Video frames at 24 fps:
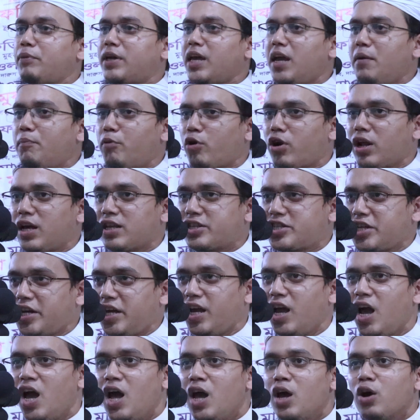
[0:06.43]
কি পড়েছি
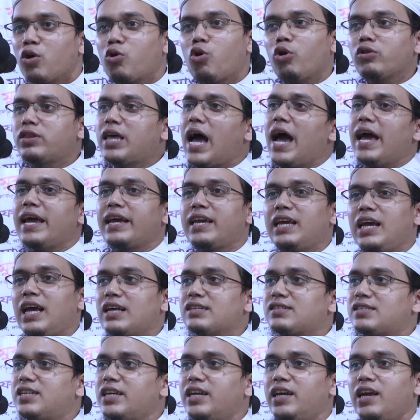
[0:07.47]
কোথায়
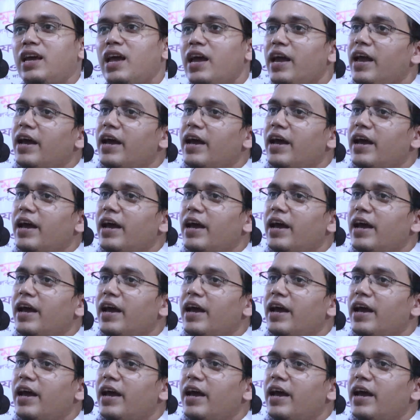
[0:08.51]
গিয়েছি